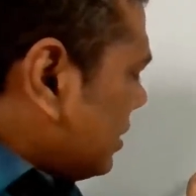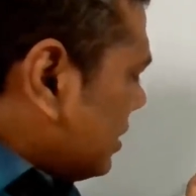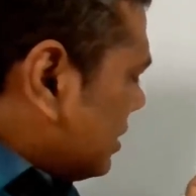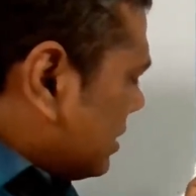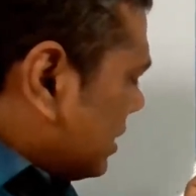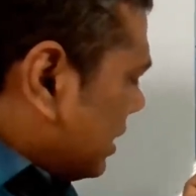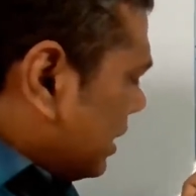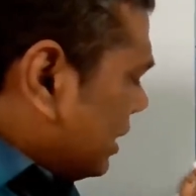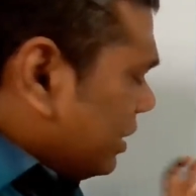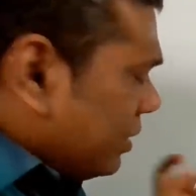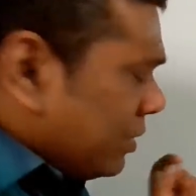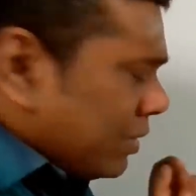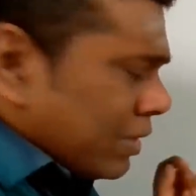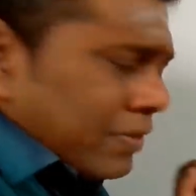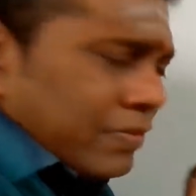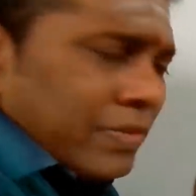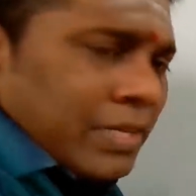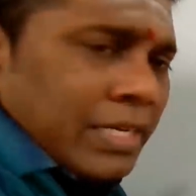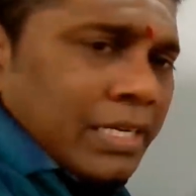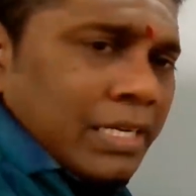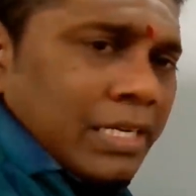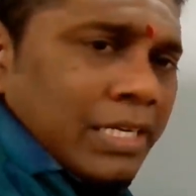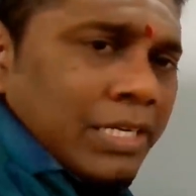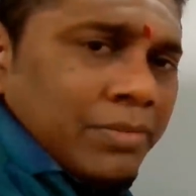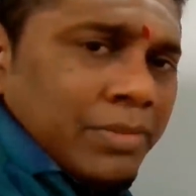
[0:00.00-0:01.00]
சனியோட
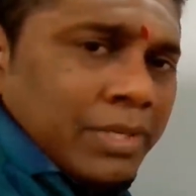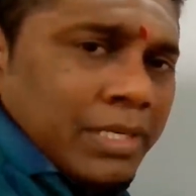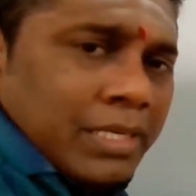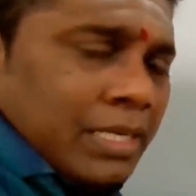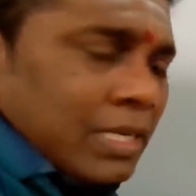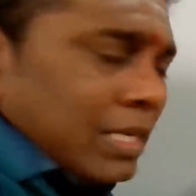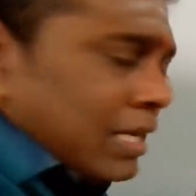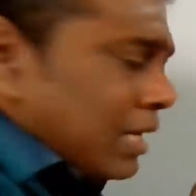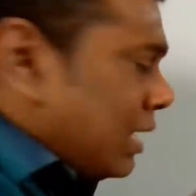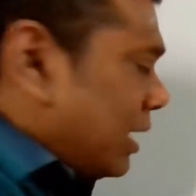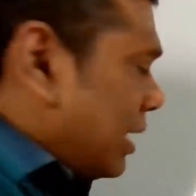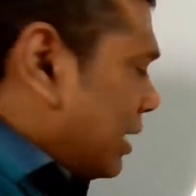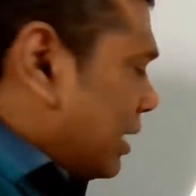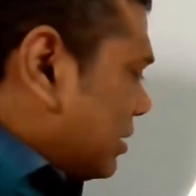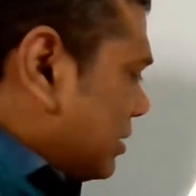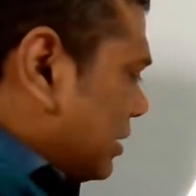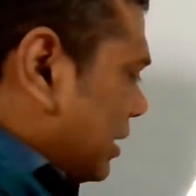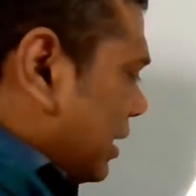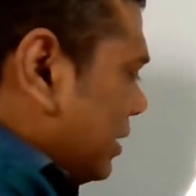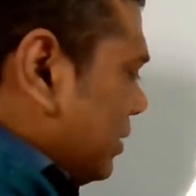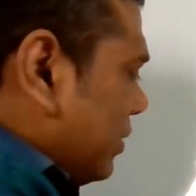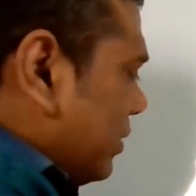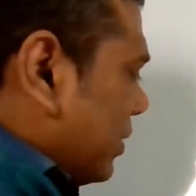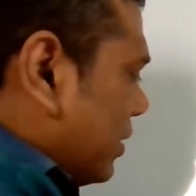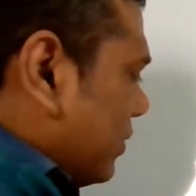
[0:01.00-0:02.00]
வீட்லயும் இருக்கலாம் ஆனா
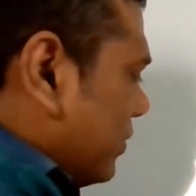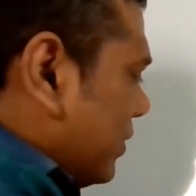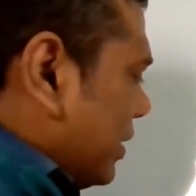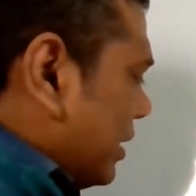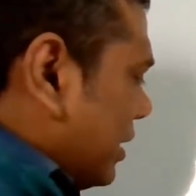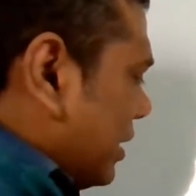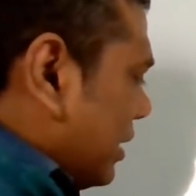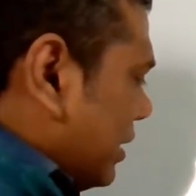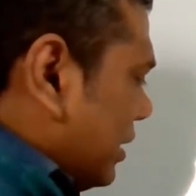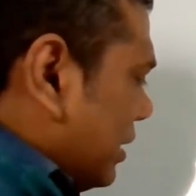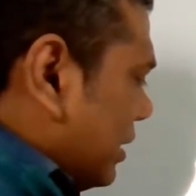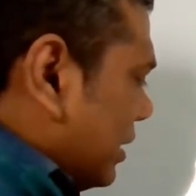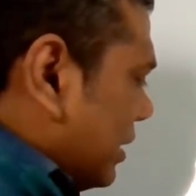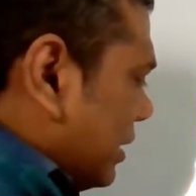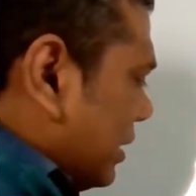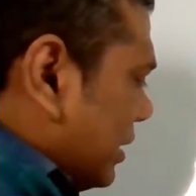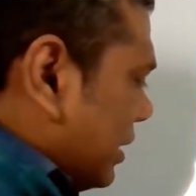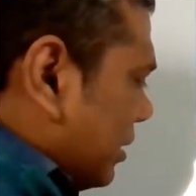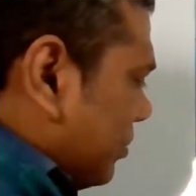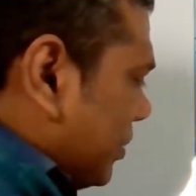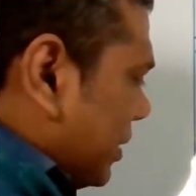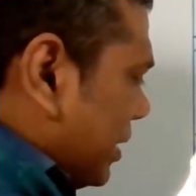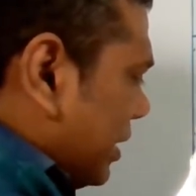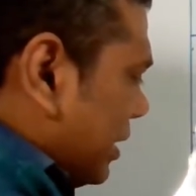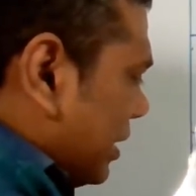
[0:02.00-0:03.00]
சனியோட வீட்டுல இருக்குது
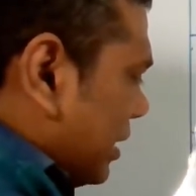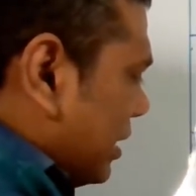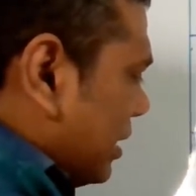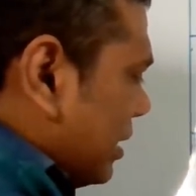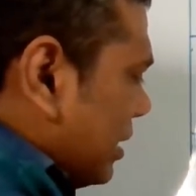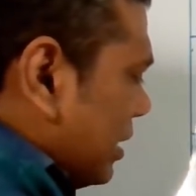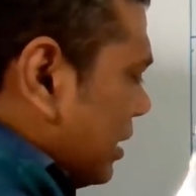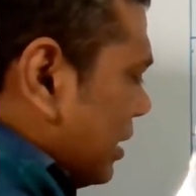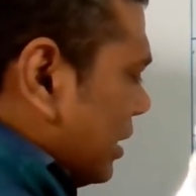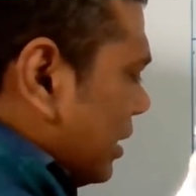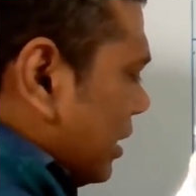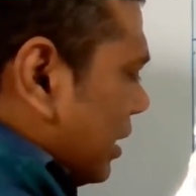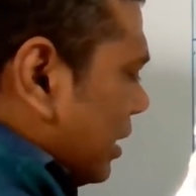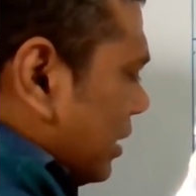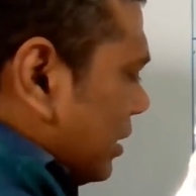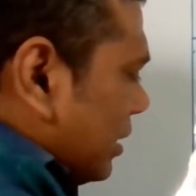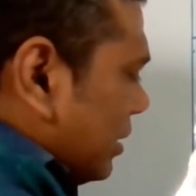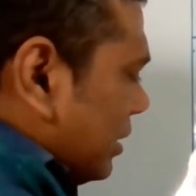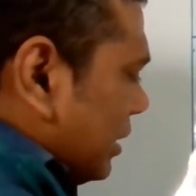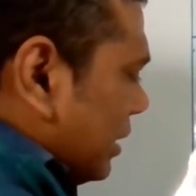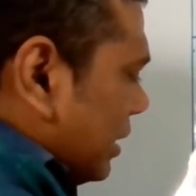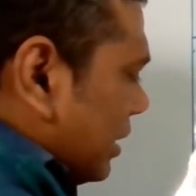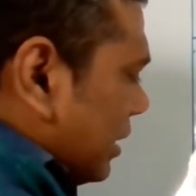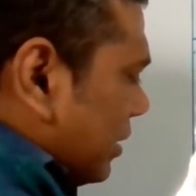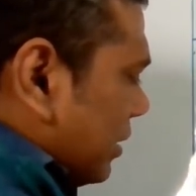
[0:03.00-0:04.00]
அப்படின்னா
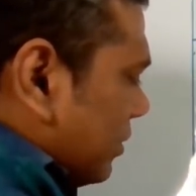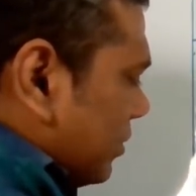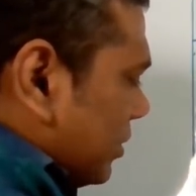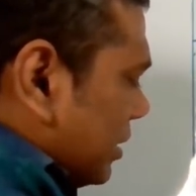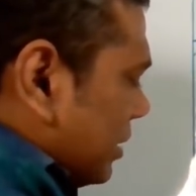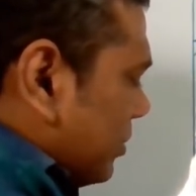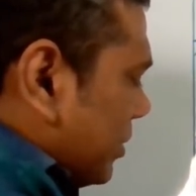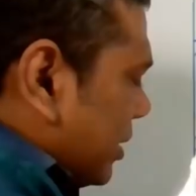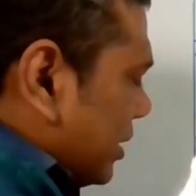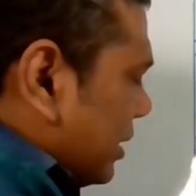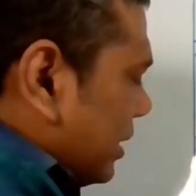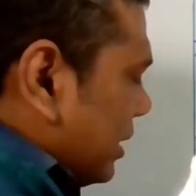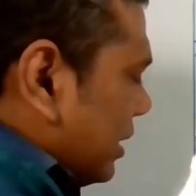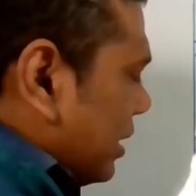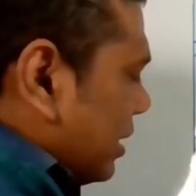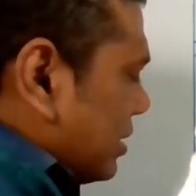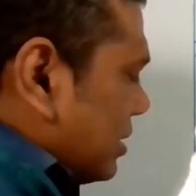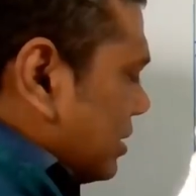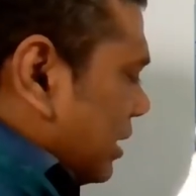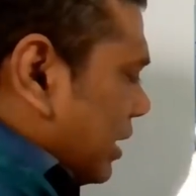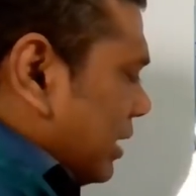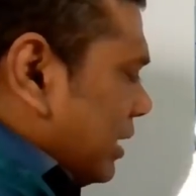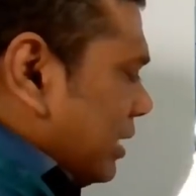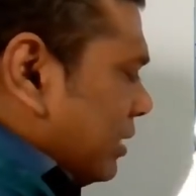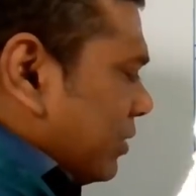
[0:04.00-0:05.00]
இங்க வந்து பாத்தீங்கன்னா
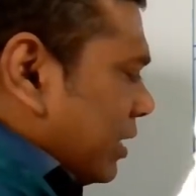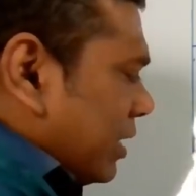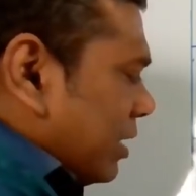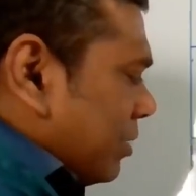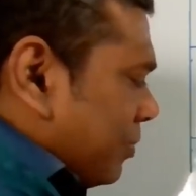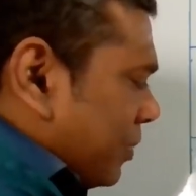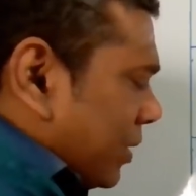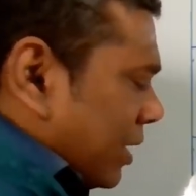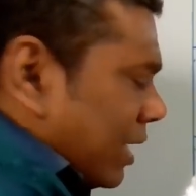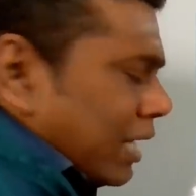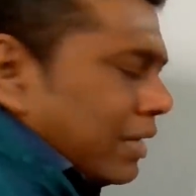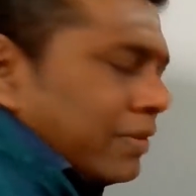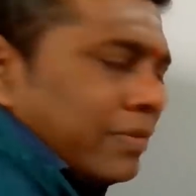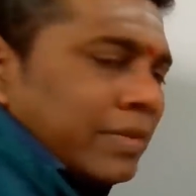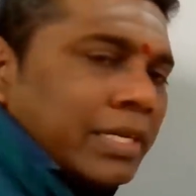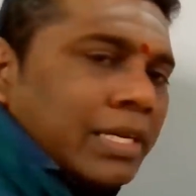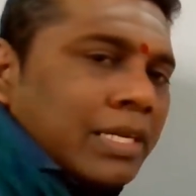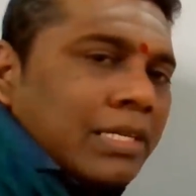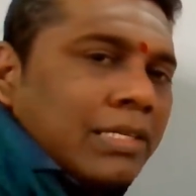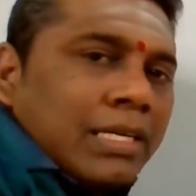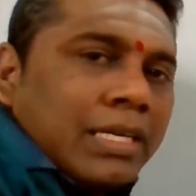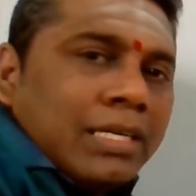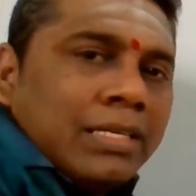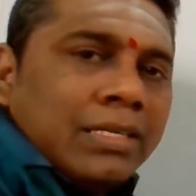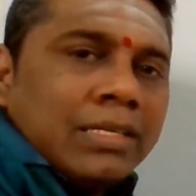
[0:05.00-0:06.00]
சனியினுடைய பார்வை
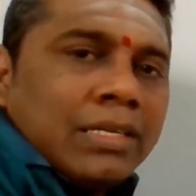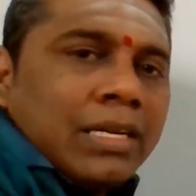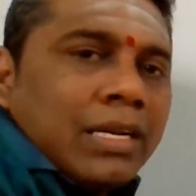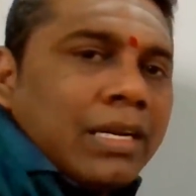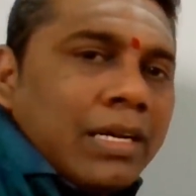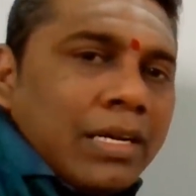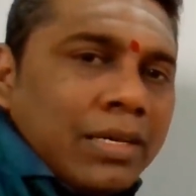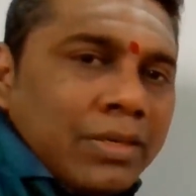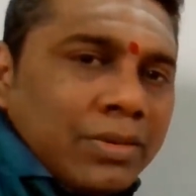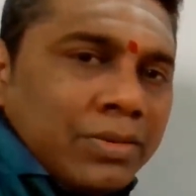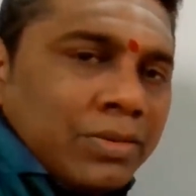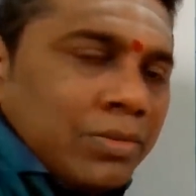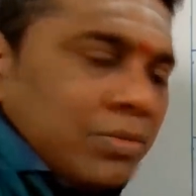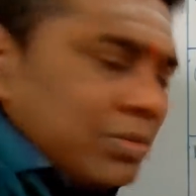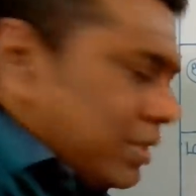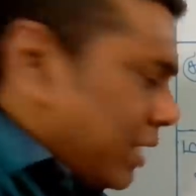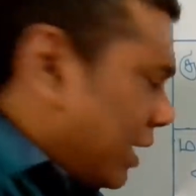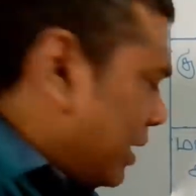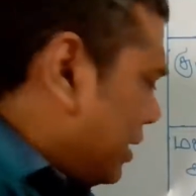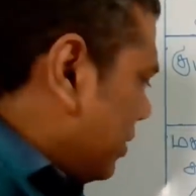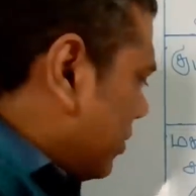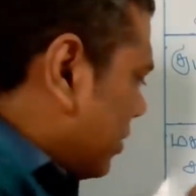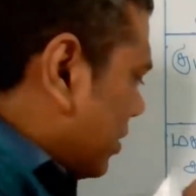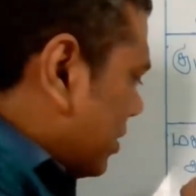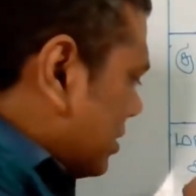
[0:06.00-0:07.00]
இருந்தா இன்னும் நல்லா இருக்கும்
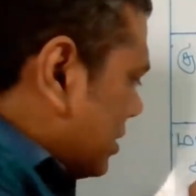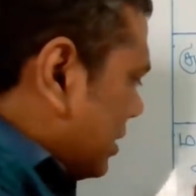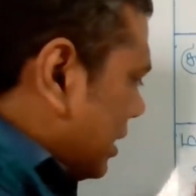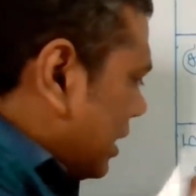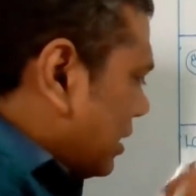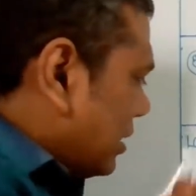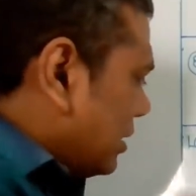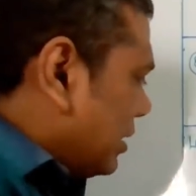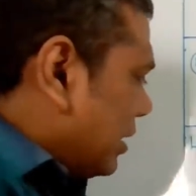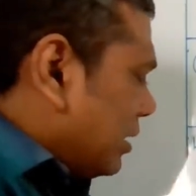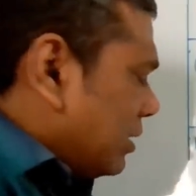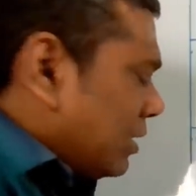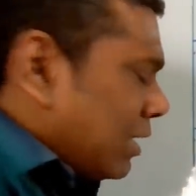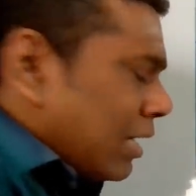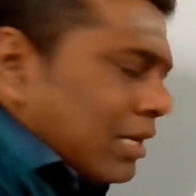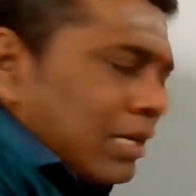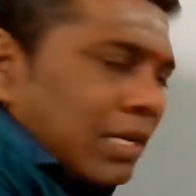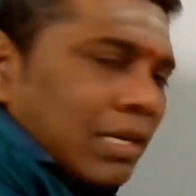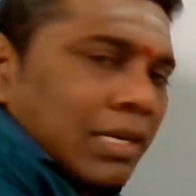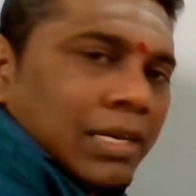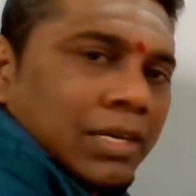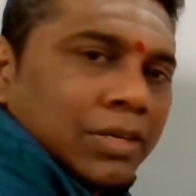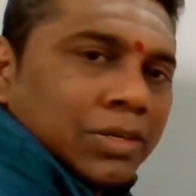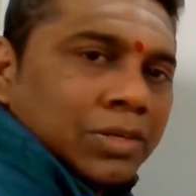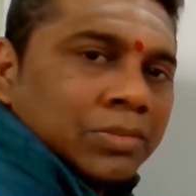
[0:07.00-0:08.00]
சனியோட சேர்ந்து இருந்தாலும்
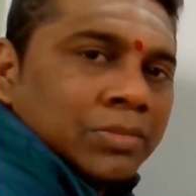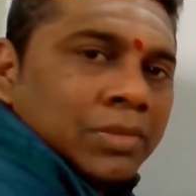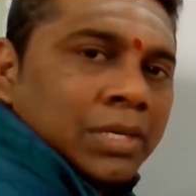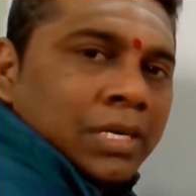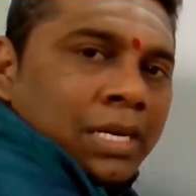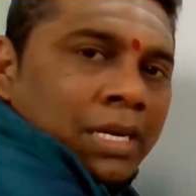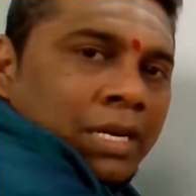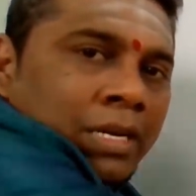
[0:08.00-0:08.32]
நல்லா இருக்கும்